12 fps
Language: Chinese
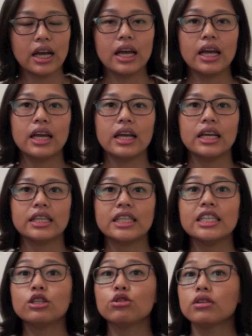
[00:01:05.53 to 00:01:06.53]
诶
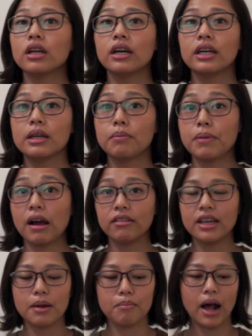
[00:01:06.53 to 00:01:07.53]
戏剧的表
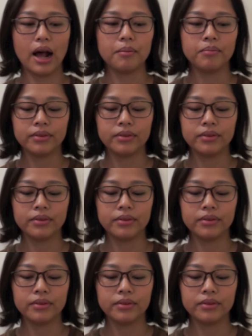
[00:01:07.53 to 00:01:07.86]
演嘛，